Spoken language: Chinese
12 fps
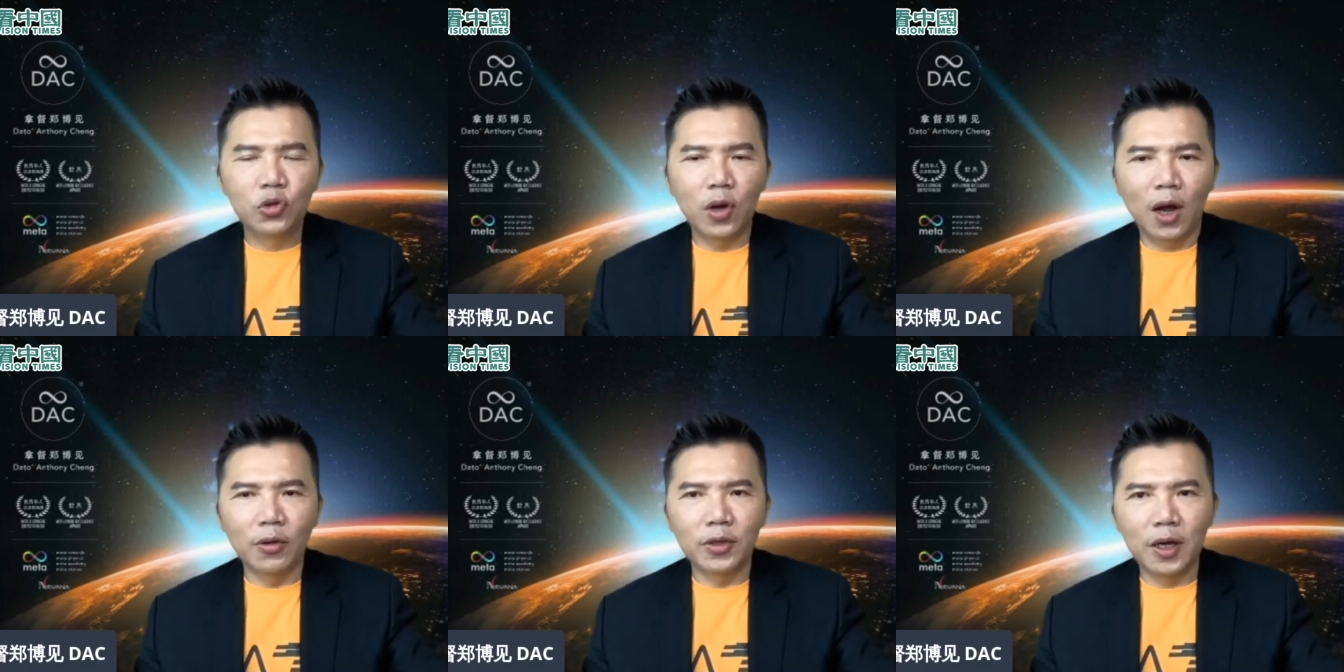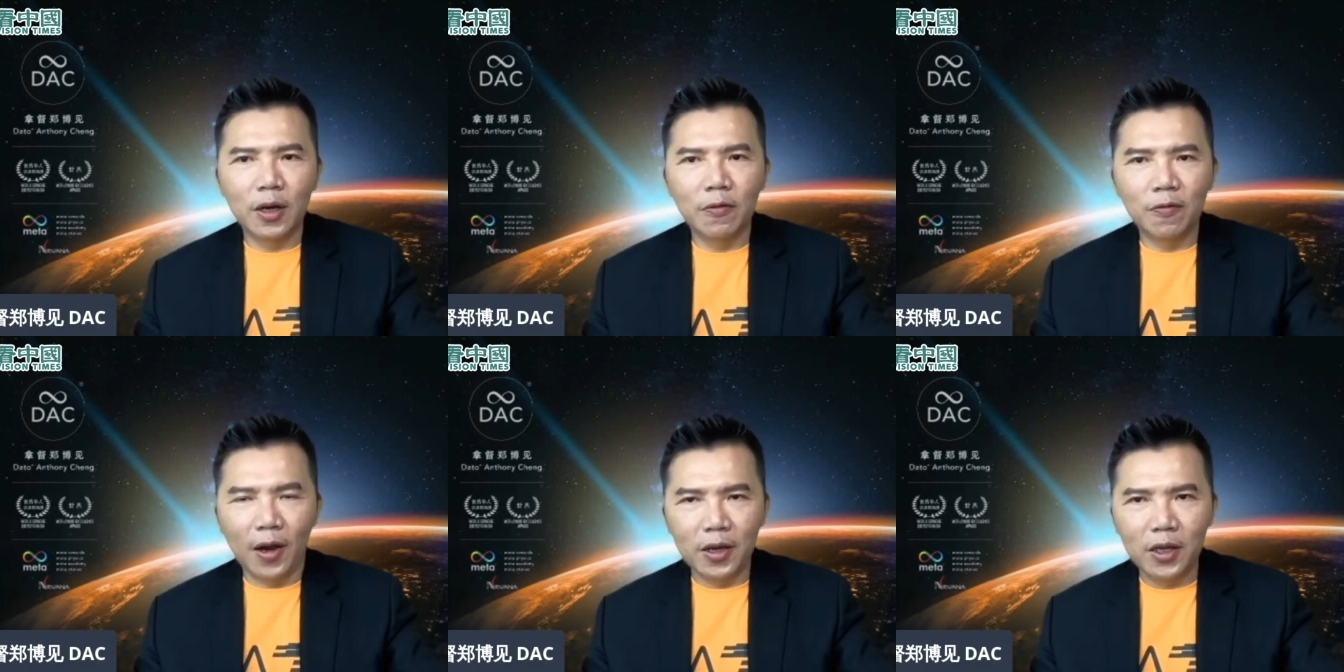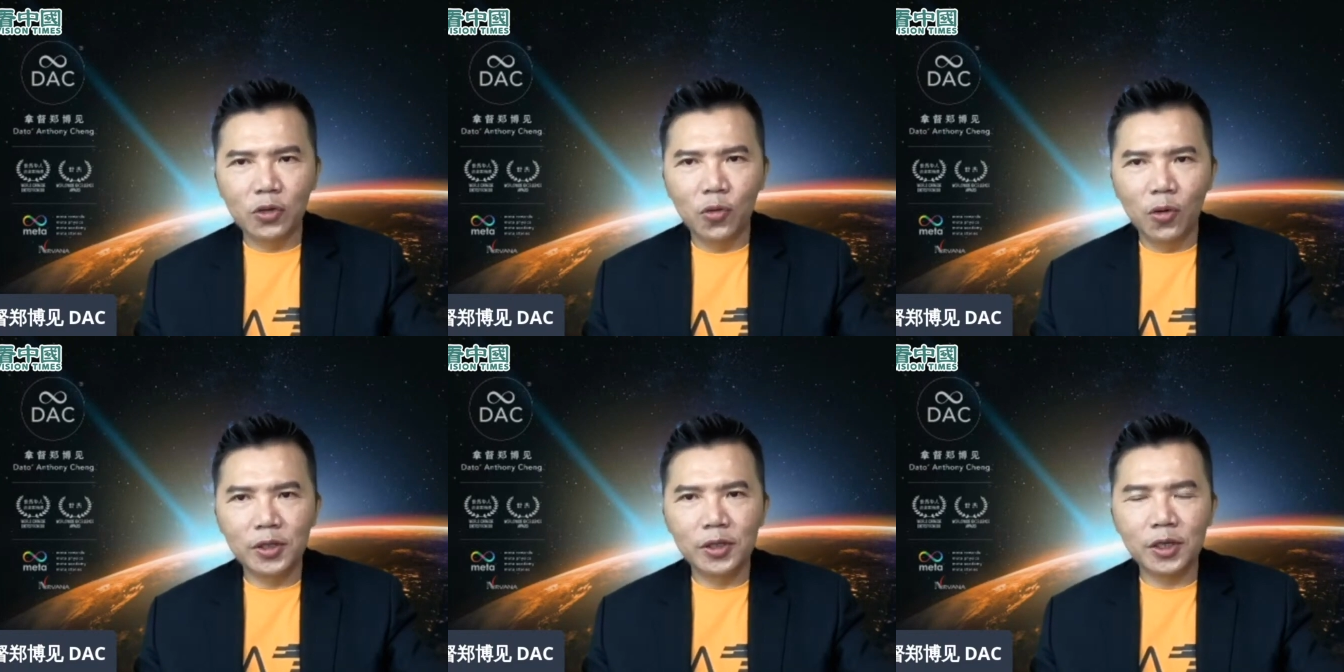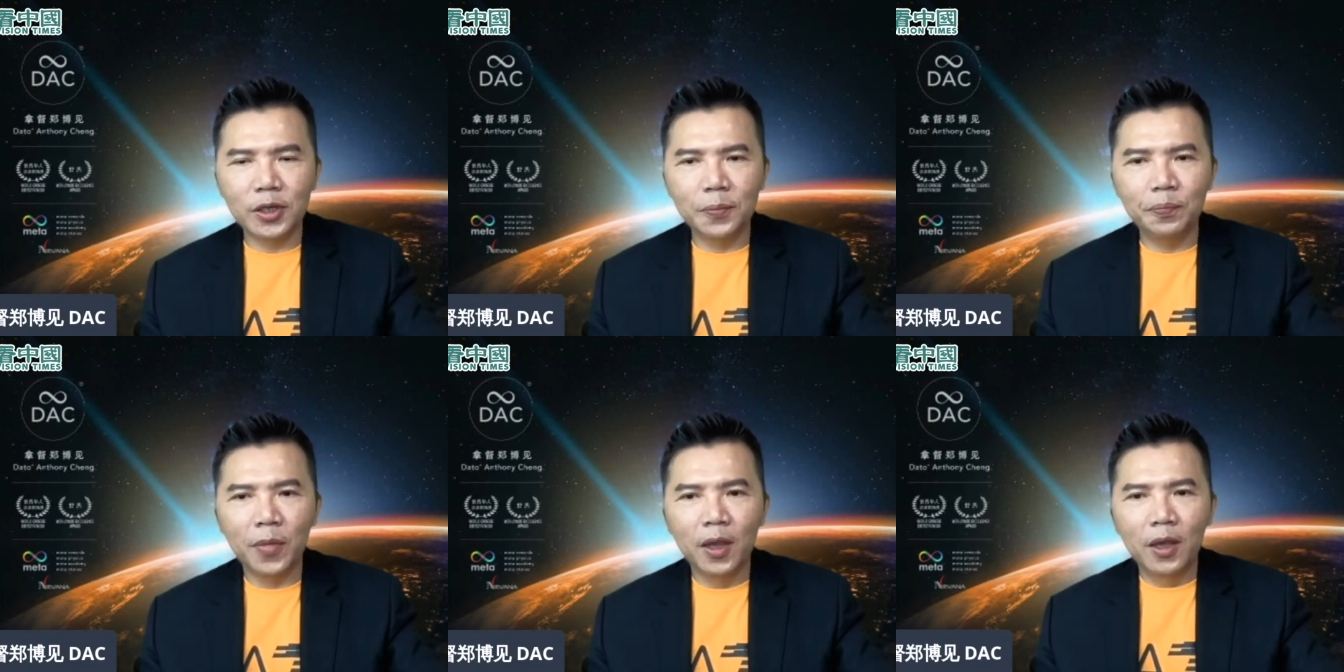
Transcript: 做好这个防疫的措施。